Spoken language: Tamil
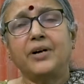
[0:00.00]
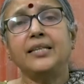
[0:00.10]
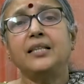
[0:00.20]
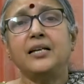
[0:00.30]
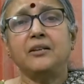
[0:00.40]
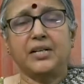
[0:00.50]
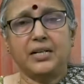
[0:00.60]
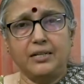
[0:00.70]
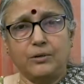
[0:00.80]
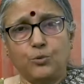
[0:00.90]

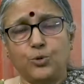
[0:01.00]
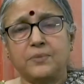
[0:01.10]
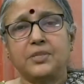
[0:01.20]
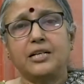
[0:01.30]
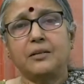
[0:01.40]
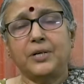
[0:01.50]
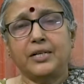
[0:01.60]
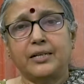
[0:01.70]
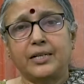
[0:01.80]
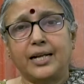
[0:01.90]
வயதானவர்கள் குற்றம்
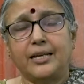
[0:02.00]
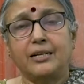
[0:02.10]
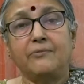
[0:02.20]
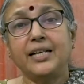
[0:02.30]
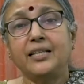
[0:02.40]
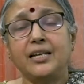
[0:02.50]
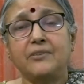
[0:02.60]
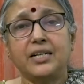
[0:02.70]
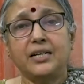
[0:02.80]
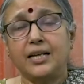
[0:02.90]
சாட்டப்பட்டு இருக்கிறார்கள்
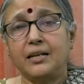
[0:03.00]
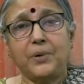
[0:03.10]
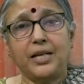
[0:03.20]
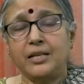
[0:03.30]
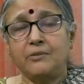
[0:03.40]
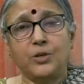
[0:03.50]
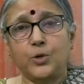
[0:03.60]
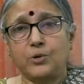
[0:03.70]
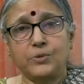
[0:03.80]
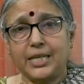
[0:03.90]
வயதானவர்களால பாலியல்
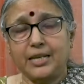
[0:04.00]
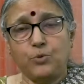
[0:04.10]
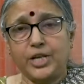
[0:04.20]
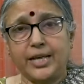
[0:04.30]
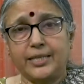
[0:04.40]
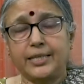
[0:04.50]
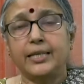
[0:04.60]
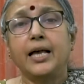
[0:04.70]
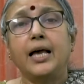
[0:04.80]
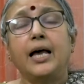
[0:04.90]
வல்லுறவு செய்ய முடியாது
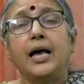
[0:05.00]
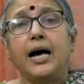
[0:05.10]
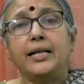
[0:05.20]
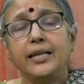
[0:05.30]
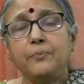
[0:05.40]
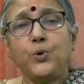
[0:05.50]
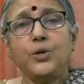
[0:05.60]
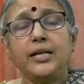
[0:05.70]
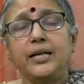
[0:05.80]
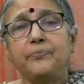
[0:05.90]
அதே
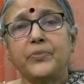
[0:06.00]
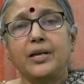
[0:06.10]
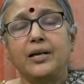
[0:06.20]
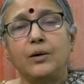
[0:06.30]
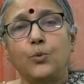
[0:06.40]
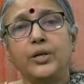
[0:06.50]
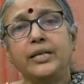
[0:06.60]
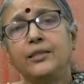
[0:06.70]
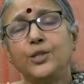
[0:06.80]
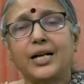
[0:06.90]
போல ஒரு
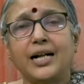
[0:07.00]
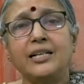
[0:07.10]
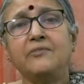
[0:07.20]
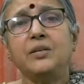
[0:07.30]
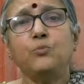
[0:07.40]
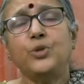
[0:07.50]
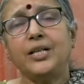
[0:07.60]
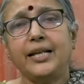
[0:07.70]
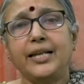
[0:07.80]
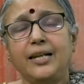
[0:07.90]
இந்து கணவன்
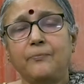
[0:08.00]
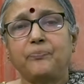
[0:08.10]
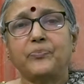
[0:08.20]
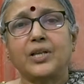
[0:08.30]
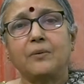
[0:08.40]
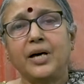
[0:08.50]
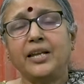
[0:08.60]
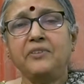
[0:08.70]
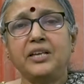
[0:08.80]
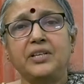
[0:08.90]
முன்னிலையில்
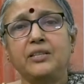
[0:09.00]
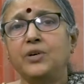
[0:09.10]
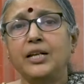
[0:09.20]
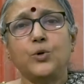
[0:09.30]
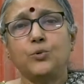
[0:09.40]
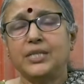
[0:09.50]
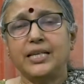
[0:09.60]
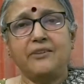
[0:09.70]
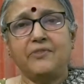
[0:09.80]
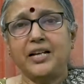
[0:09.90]
மனைவியை வந்து வல்லுறவு
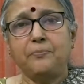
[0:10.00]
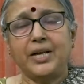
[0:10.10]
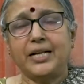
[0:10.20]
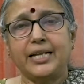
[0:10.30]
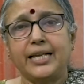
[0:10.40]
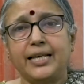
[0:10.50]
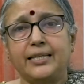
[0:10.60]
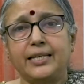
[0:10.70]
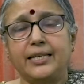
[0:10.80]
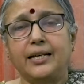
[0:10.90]
செய்ய வாய்ப்பே
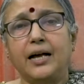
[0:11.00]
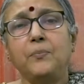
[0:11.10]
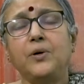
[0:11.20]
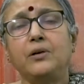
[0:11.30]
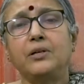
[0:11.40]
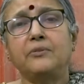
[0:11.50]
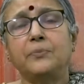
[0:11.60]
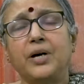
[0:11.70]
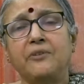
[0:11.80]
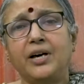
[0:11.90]
கிடையாது அப்போ
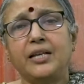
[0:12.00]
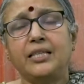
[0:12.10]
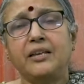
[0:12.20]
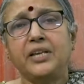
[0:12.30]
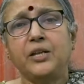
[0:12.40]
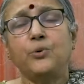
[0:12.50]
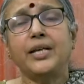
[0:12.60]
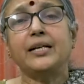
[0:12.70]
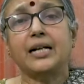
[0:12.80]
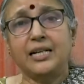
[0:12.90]
இவ பன்வாரி
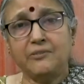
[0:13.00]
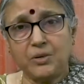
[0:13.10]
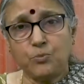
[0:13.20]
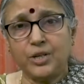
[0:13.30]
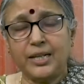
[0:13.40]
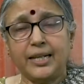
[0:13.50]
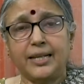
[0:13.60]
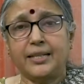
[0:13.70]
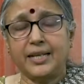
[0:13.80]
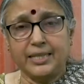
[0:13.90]
தேவியினுடைய கணவர்
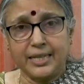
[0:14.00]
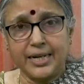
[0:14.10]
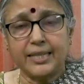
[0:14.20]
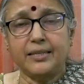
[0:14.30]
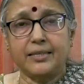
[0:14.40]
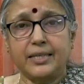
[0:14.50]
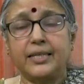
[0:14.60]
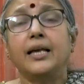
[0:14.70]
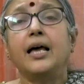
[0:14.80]
முன்னிலையில தான் இது நடந்தது